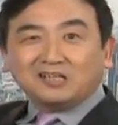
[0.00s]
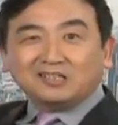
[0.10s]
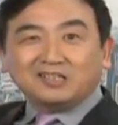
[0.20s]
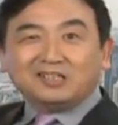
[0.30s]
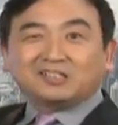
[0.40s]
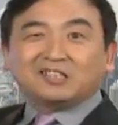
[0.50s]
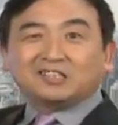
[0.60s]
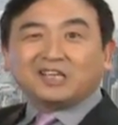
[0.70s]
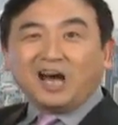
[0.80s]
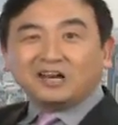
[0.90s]
李克
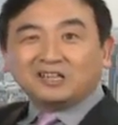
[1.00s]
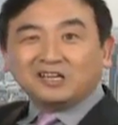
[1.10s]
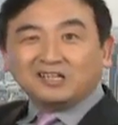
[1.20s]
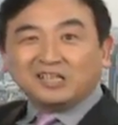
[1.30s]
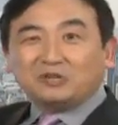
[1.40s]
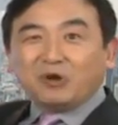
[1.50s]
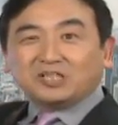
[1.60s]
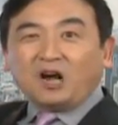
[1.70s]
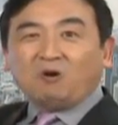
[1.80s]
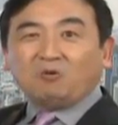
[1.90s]
强、李元
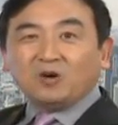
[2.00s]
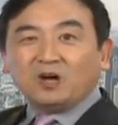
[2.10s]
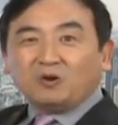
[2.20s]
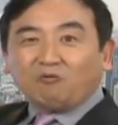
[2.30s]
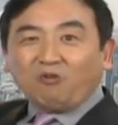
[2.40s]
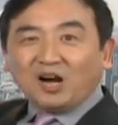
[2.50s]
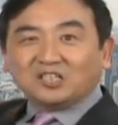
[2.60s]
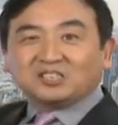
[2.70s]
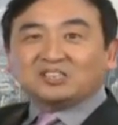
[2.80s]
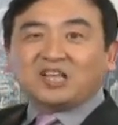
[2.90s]
朝，玩
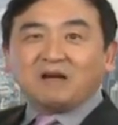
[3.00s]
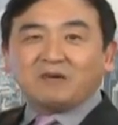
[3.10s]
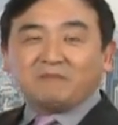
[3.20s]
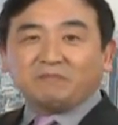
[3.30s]
死他们，